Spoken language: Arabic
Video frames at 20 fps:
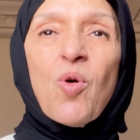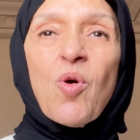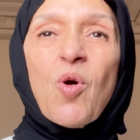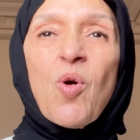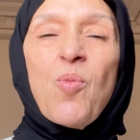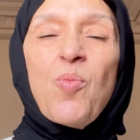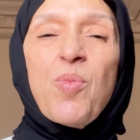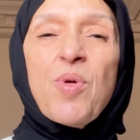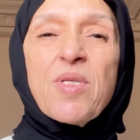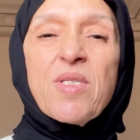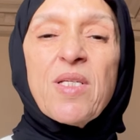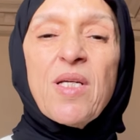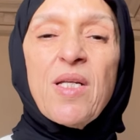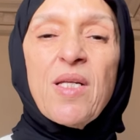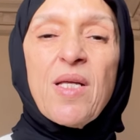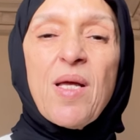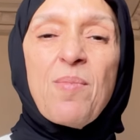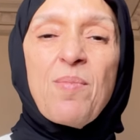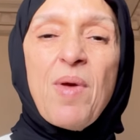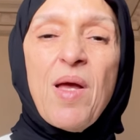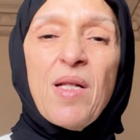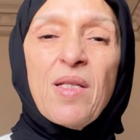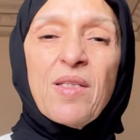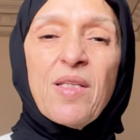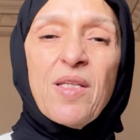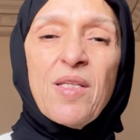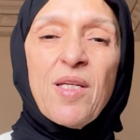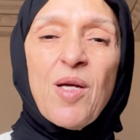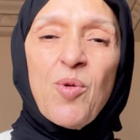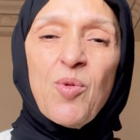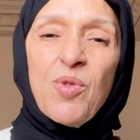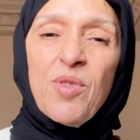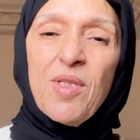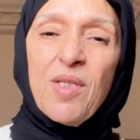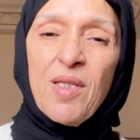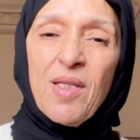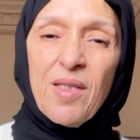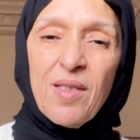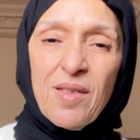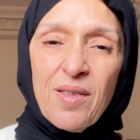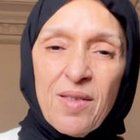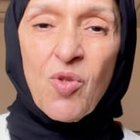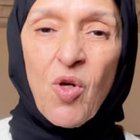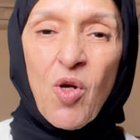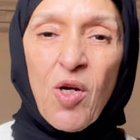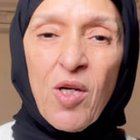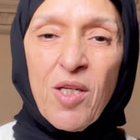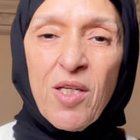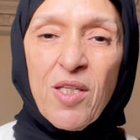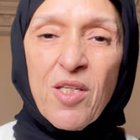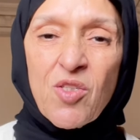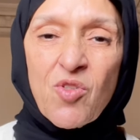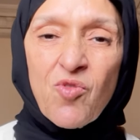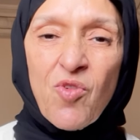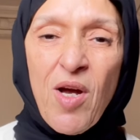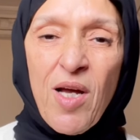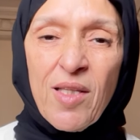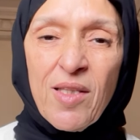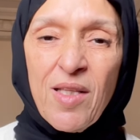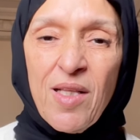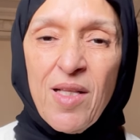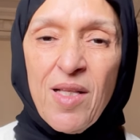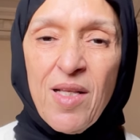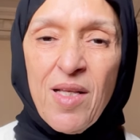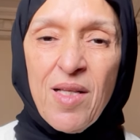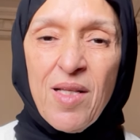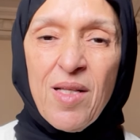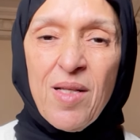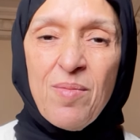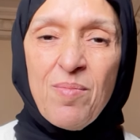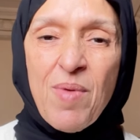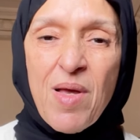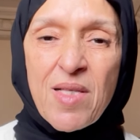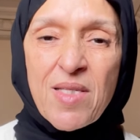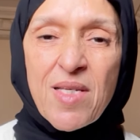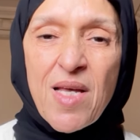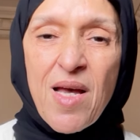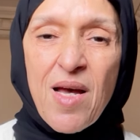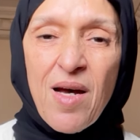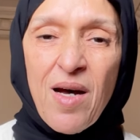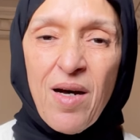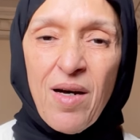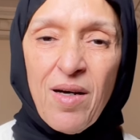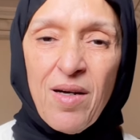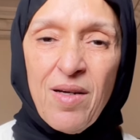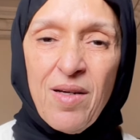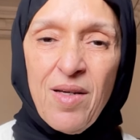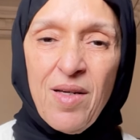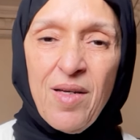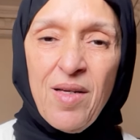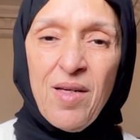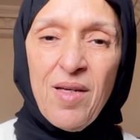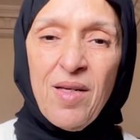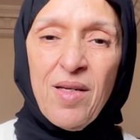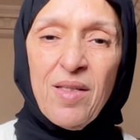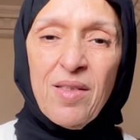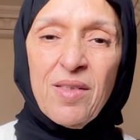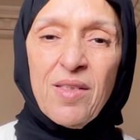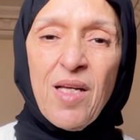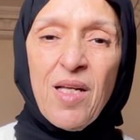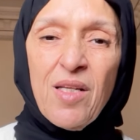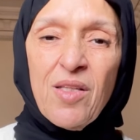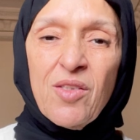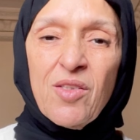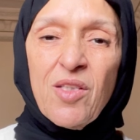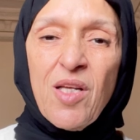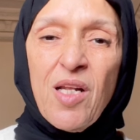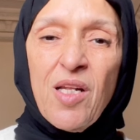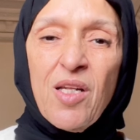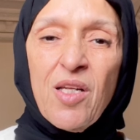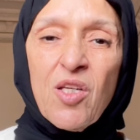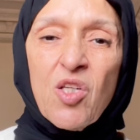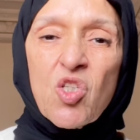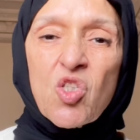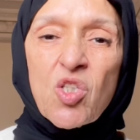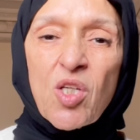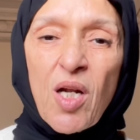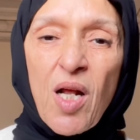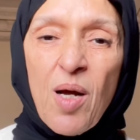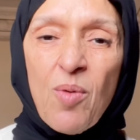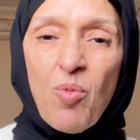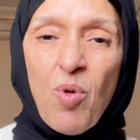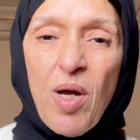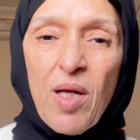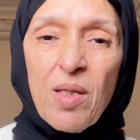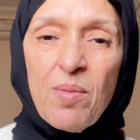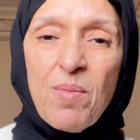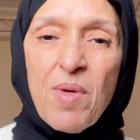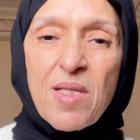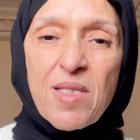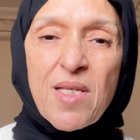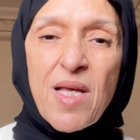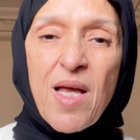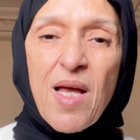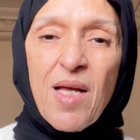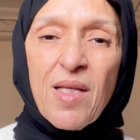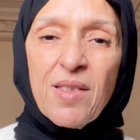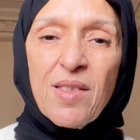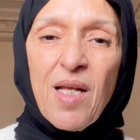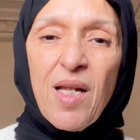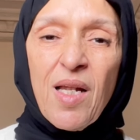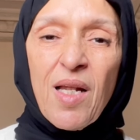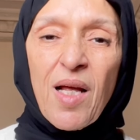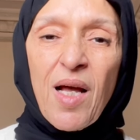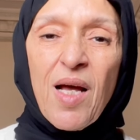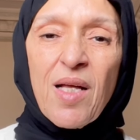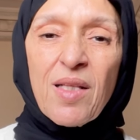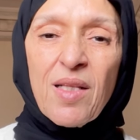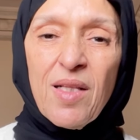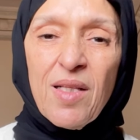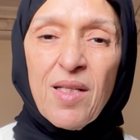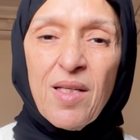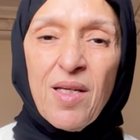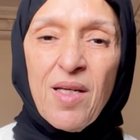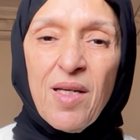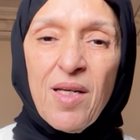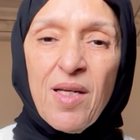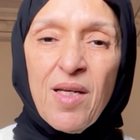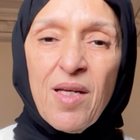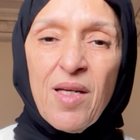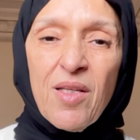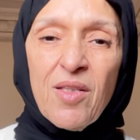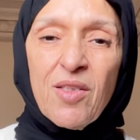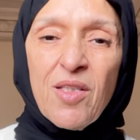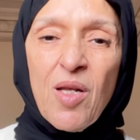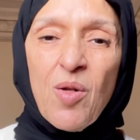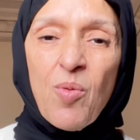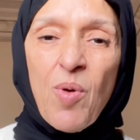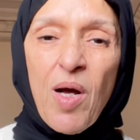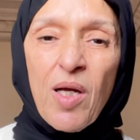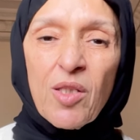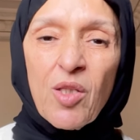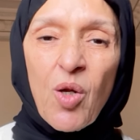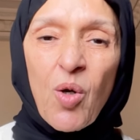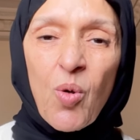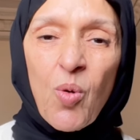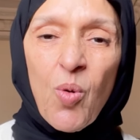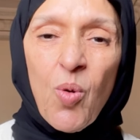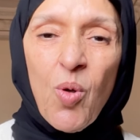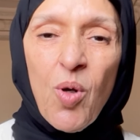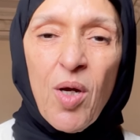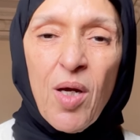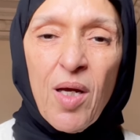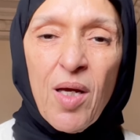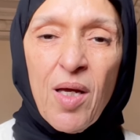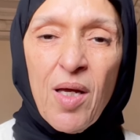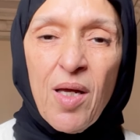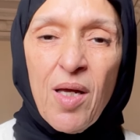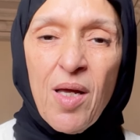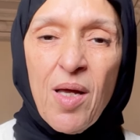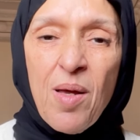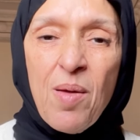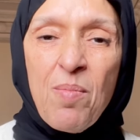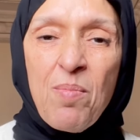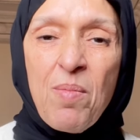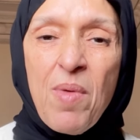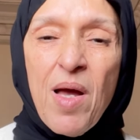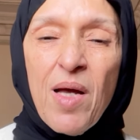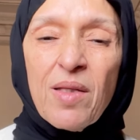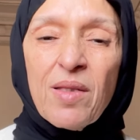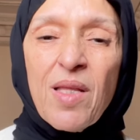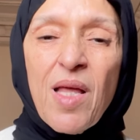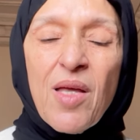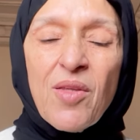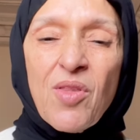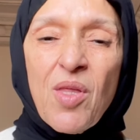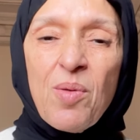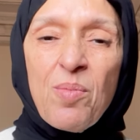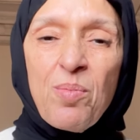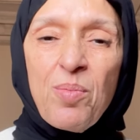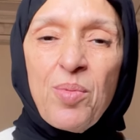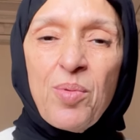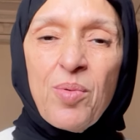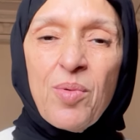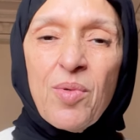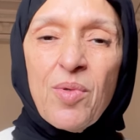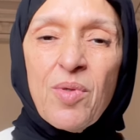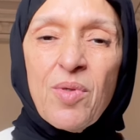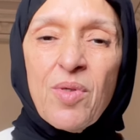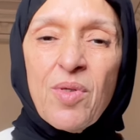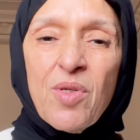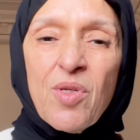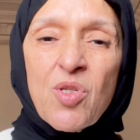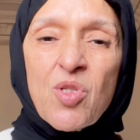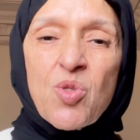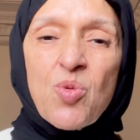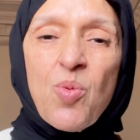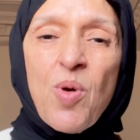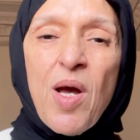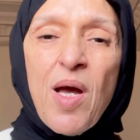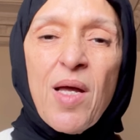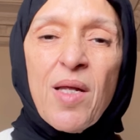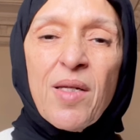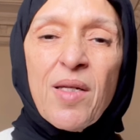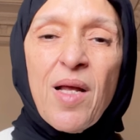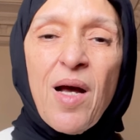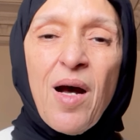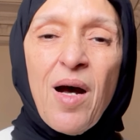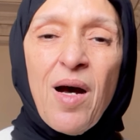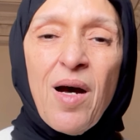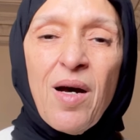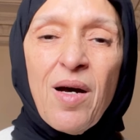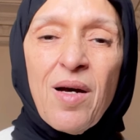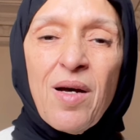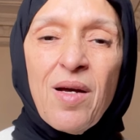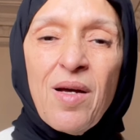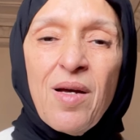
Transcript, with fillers: كبيتي عليا مال الدنيا والدين تخلينيش فواحد المتاهة ديال, الإجرام واحد المتاهة ديال القتل ديال واحد الروح ما عندها ذنب سواء أنها